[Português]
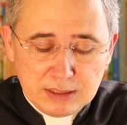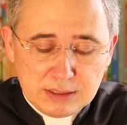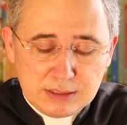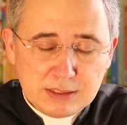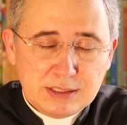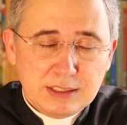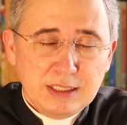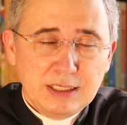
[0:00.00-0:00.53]

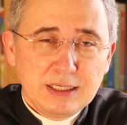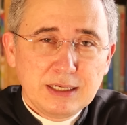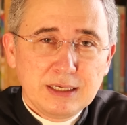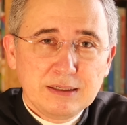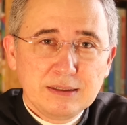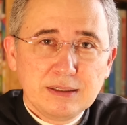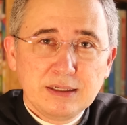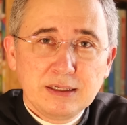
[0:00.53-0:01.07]
se
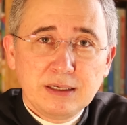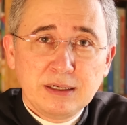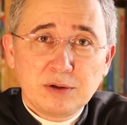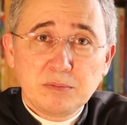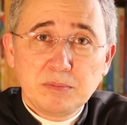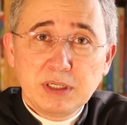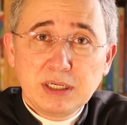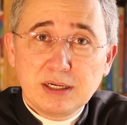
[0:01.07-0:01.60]

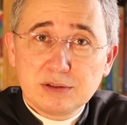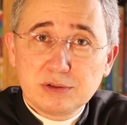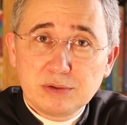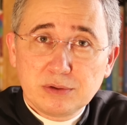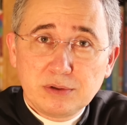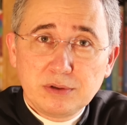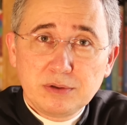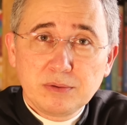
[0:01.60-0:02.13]
era
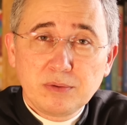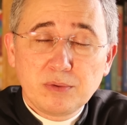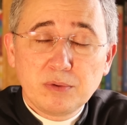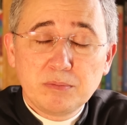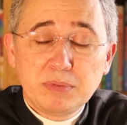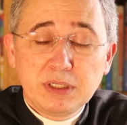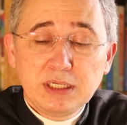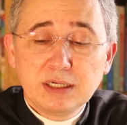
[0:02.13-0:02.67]
obrigatório
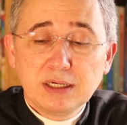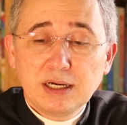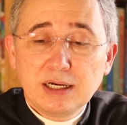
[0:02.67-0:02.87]
cobrir